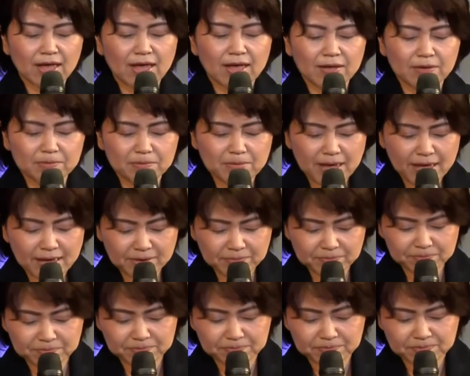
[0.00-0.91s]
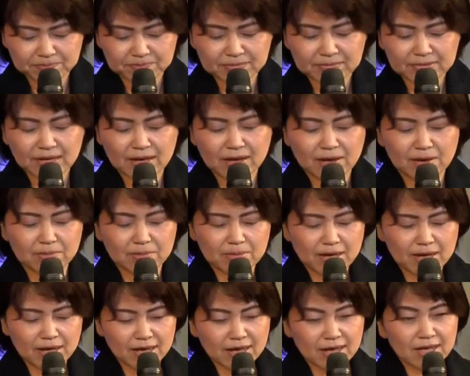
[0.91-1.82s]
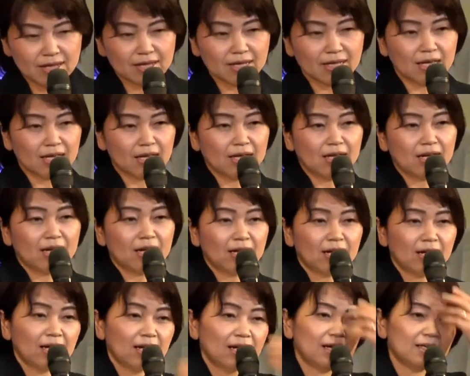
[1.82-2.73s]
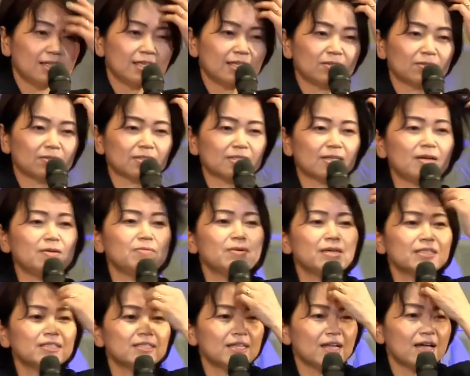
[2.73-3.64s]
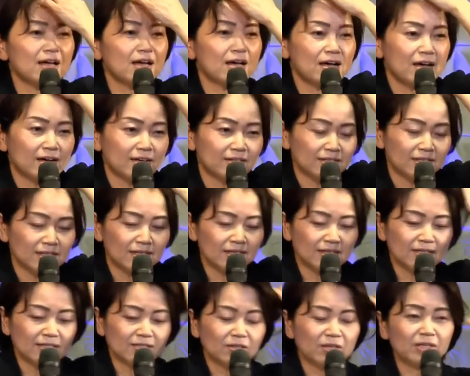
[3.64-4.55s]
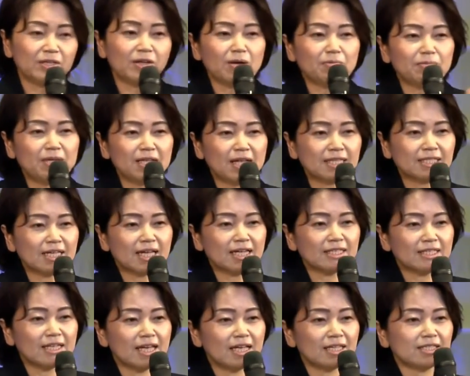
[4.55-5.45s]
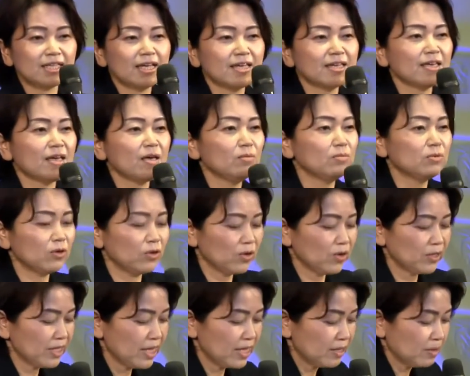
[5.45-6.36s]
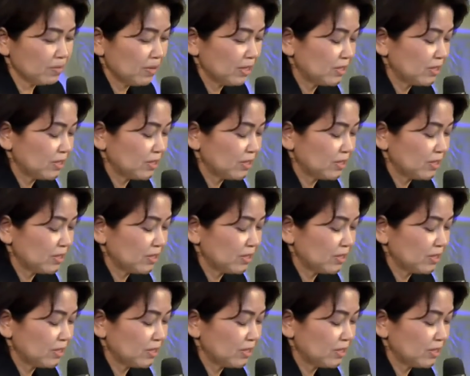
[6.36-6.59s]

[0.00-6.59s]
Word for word: Amen. Amen. Amen. Amen. ありがとうございました。それでは皆さんで宣言文を読んでいきま